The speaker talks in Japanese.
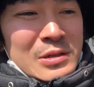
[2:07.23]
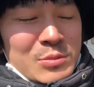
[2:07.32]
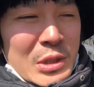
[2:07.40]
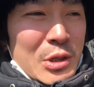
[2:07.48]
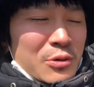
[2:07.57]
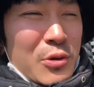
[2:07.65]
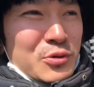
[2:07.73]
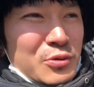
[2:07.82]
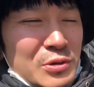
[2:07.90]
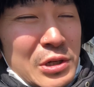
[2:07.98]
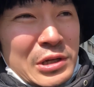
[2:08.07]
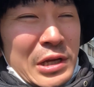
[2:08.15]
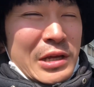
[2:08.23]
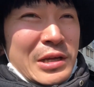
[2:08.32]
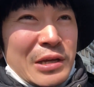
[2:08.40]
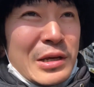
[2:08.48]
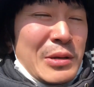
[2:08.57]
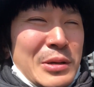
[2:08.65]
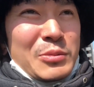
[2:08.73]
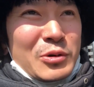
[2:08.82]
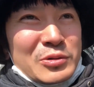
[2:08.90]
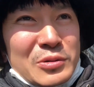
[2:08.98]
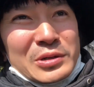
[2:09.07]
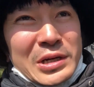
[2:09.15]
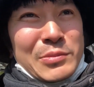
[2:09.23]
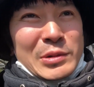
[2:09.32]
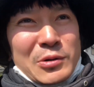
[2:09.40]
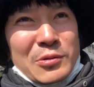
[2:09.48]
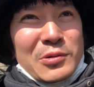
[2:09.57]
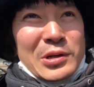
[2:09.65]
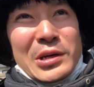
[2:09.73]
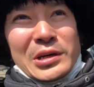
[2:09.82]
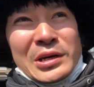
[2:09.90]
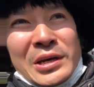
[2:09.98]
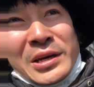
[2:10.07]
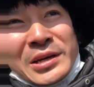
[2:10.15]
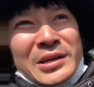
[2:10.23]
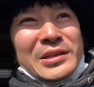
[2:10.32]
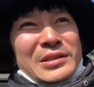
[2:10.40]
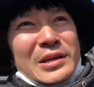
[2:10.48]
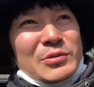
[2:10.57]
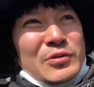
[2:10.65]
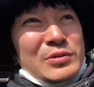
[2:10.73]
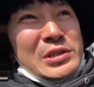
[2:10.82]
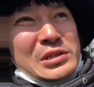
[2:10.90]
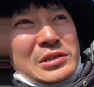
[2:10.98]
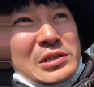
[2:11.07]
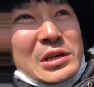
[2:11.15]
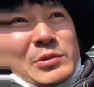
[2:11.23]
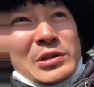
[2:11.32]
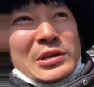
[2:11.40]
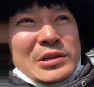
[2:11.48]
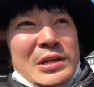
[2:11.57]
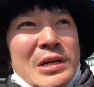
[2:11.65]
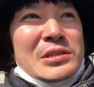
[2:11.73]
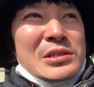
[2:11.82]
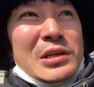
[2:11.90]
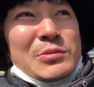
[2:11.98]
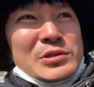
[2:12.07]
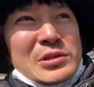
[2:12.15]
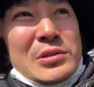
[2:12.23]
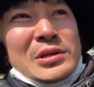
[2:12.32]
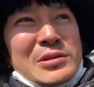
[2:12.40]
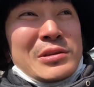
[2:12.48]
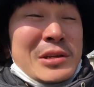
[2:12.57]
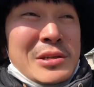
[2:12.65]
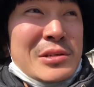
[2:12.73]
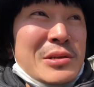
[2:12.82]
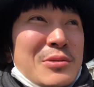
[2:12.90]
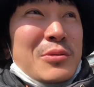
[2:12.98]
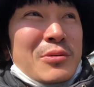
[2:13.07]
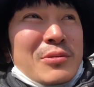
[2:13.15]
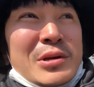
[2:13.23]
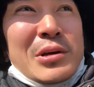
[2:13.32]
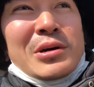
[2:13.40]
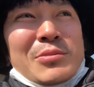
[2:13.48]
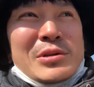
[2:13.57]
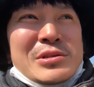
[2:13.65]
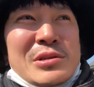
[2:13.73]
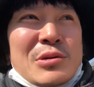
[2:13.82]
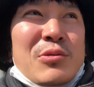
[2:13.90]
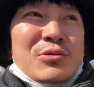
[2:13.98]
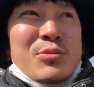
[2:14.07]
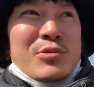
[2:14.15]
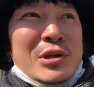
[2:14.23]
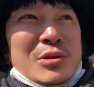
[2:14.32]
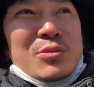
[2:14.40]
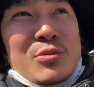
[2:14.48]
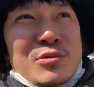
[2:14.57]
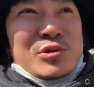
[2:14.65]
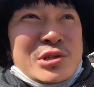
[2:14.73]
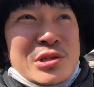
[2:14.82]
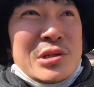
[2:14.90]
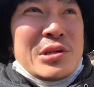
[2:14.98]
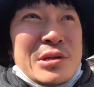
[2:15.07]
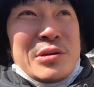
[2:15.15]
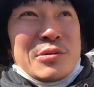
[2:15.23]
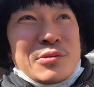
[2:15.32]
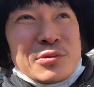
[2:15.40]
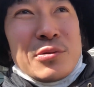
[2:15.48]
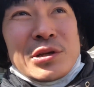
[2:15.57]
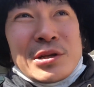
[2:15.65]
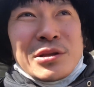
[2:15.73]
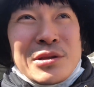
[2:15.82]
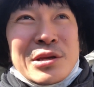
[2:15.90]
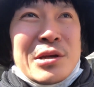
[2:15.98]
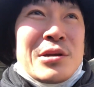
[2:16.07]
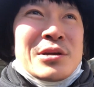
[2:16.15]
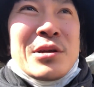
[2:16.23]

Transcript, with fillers: まあ、こういうふうにね、えー、僕が今これだいぶ不審者みたいな感じかもしれないですけどこれが別に子供だと思うし大人なんて